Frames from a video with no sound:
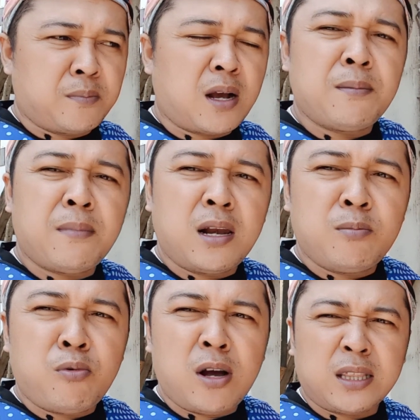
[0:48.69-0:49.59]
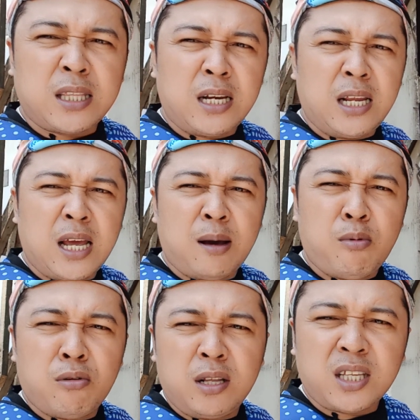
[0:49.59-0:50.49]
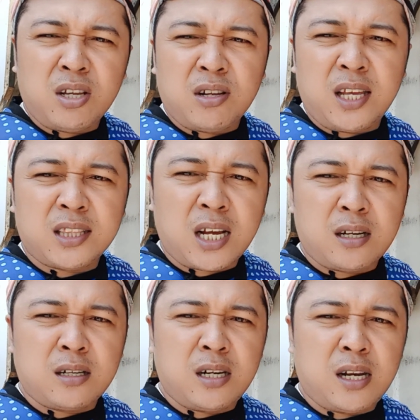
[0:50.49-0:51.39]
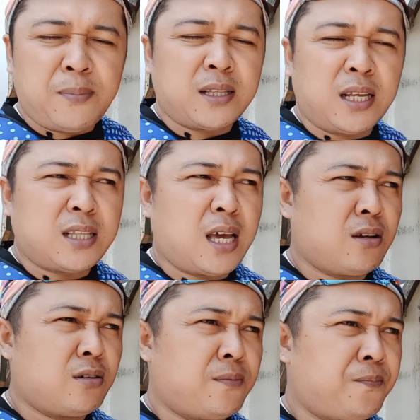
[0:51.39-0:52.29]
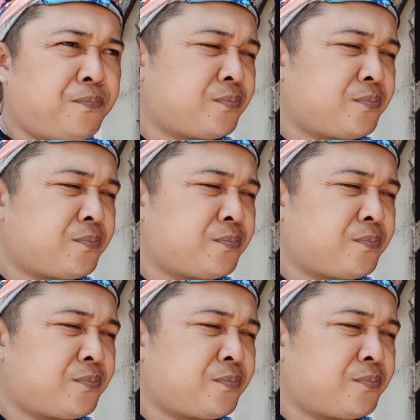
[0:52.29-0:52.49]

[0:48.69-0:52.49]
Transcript: Baka maalimpungatan eh. Habulin tayo ng itak. Patay tayo.